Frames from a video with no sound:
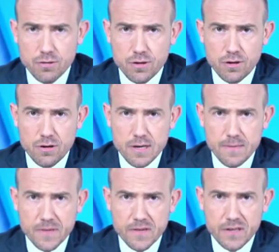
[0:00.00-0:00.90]
o
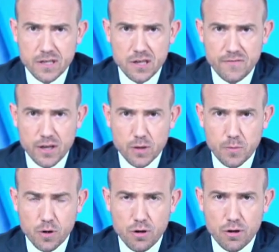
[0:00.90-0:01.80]
kwestie
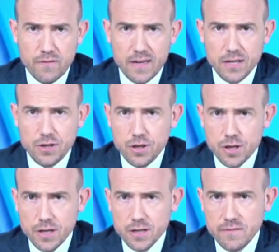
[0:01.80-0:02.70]
światopoglądowe, ale
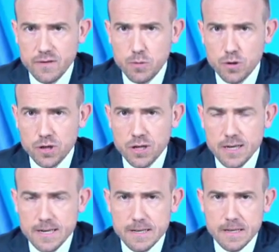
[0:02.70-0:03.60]
dzisiaj jest wybór, czy
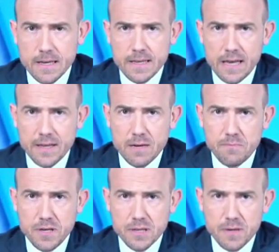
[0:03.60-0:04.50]
nadal
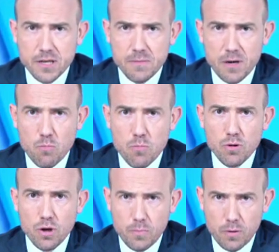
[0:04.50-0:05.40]
PiS będzie miał
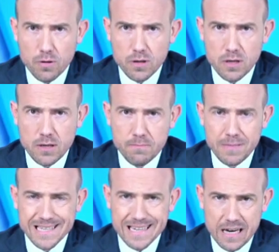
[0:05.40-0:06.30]
monopol i
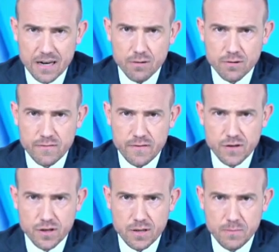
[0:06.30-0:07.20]
bezkarność we
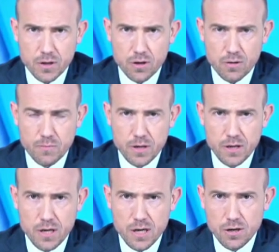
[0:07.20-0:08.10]
wszystkim, co robi,
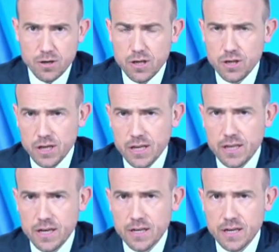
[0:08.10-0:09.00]
czy też
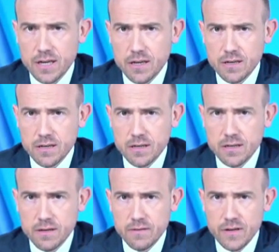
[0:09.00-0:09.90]
jednak, jak
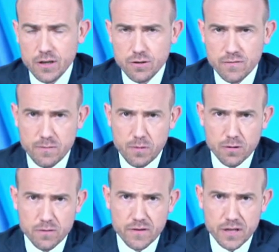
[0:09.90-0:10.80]
e, większość
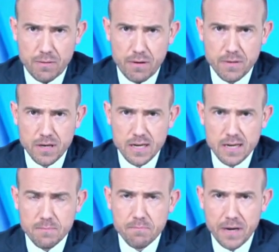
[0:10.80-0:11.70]
wyborców chciałaby,
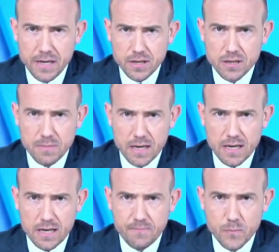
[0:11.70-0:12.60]
będzie
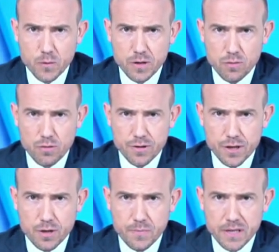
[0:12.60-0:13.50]
zmiana
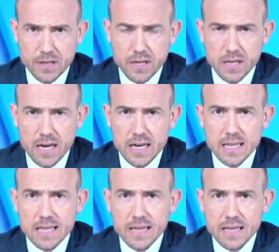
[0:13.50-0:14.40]
urzędującego prezydenta.
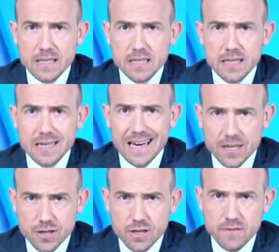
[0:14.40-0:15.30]
Dla nas
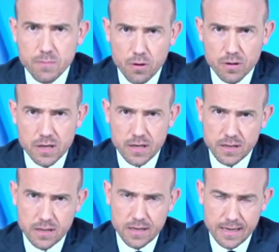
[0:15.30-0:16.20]
każdy wyborca jest
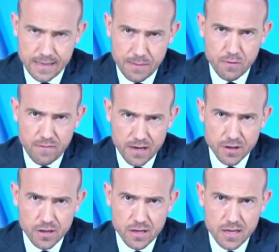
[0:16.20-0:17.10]
tak samo
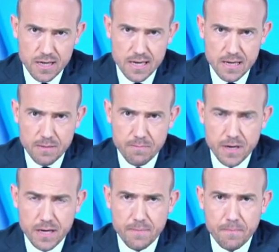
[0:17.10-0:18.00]
ważny.
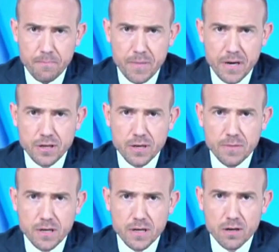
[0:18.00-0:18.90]
My
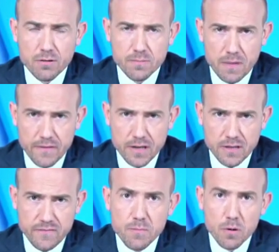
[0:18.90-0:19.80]
będziemy rozmawiać z
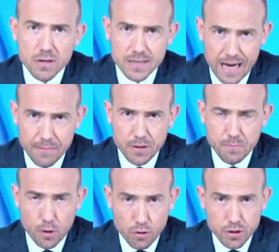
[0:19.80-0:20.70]
wyborcami,
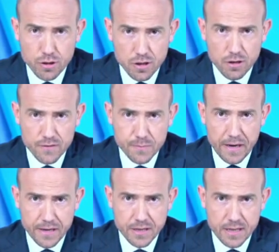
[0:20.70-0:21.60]
prosić ich o
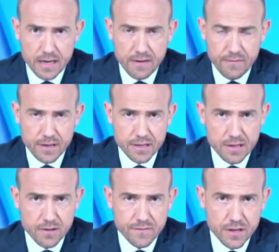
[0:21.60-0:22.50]
wsparcie dla Rafała
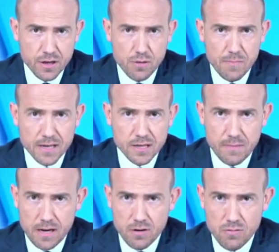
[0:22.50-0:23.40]
Trzaskowskiego, o
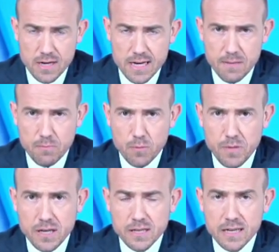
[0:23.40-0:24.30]
maksymalną
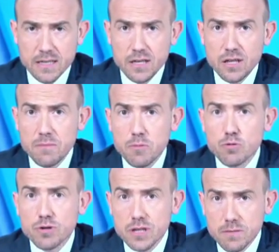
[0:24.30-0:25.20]
mobilizację i tym
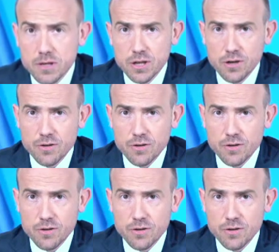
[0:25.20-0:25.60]
różnimy się od